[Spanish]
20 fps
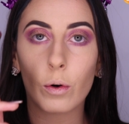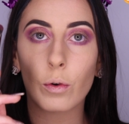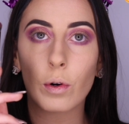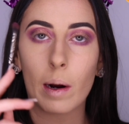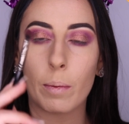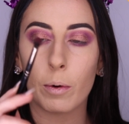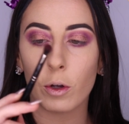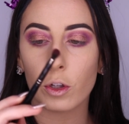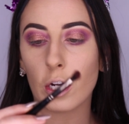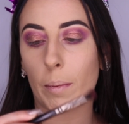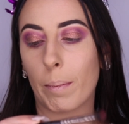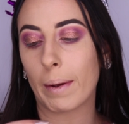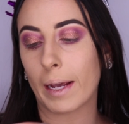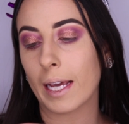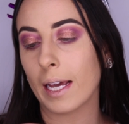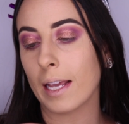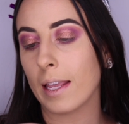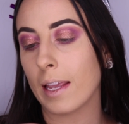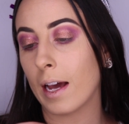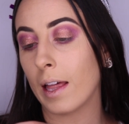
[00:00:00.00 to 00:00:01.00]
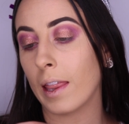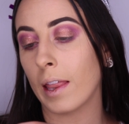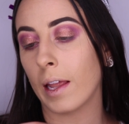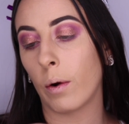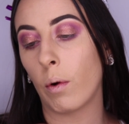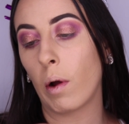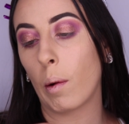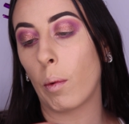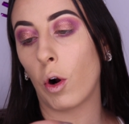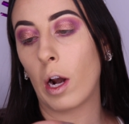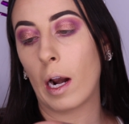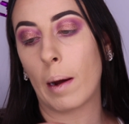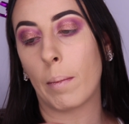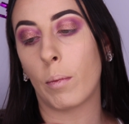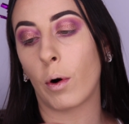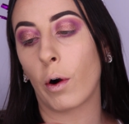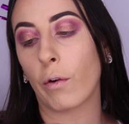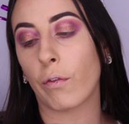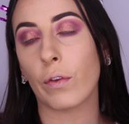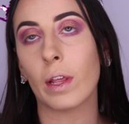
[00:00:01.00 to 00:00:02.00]
con una brocha pequeña, de nuevo la
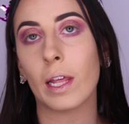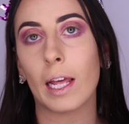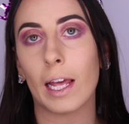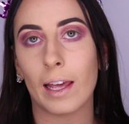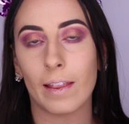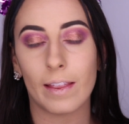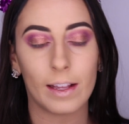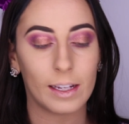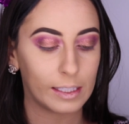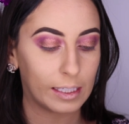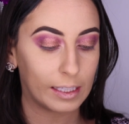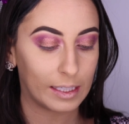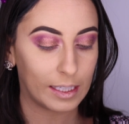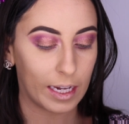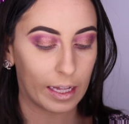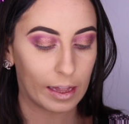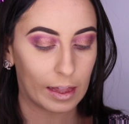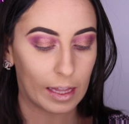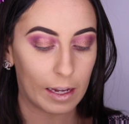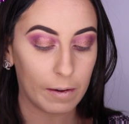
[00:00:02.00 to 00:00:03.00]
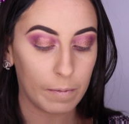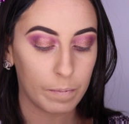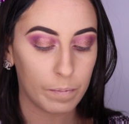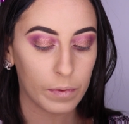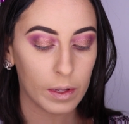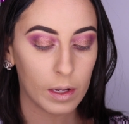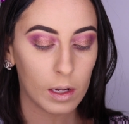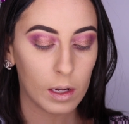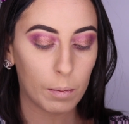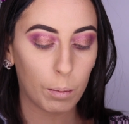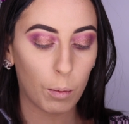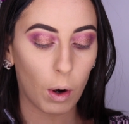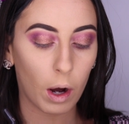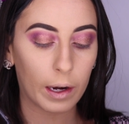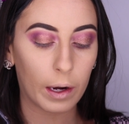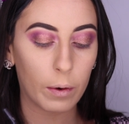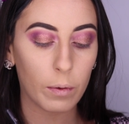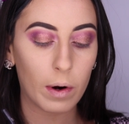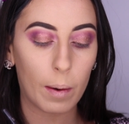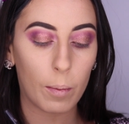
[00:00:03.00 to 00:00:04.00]
Morphe E17. Voy a
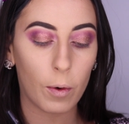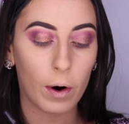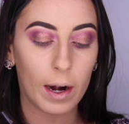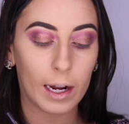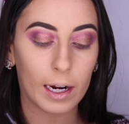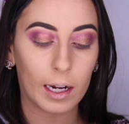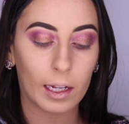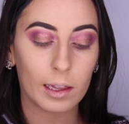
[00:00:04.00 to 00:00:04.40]
agarrar una buena